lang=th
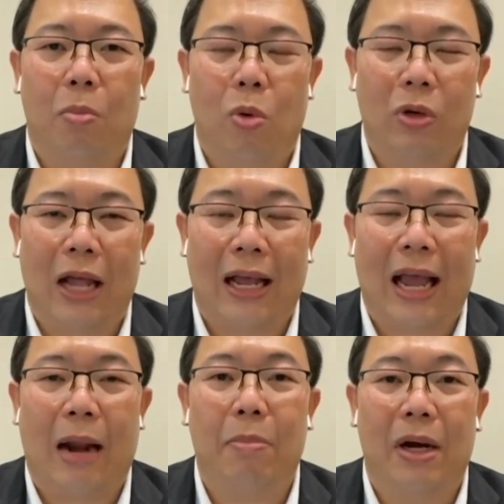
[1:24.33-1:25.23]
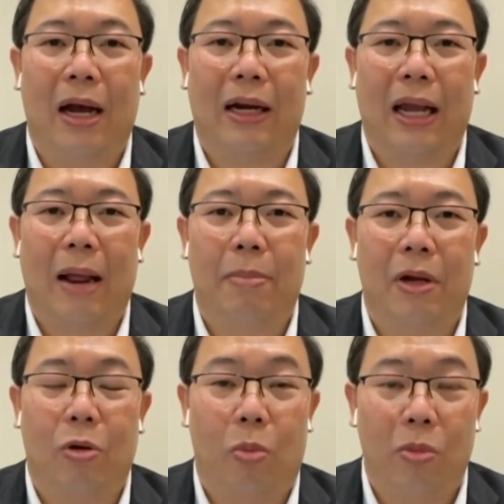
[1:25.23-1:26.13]
มุ้งทางการเมืองนะครับห
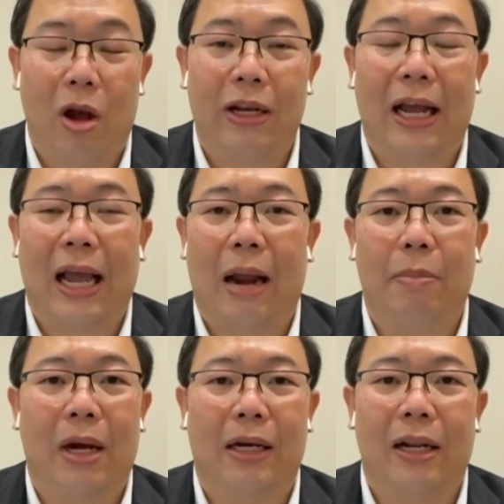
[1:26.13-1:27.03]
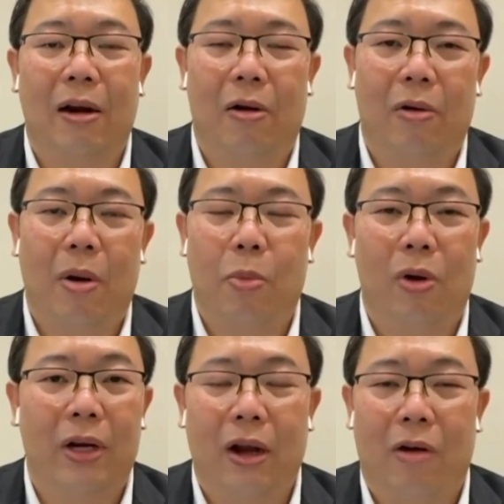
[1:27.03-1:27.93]
รือกลุ่มย่อยทางการเมืองที่เราเรียกว่า
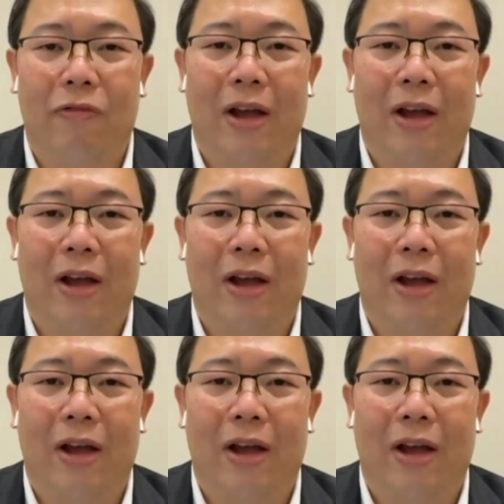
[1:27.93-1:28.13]
Political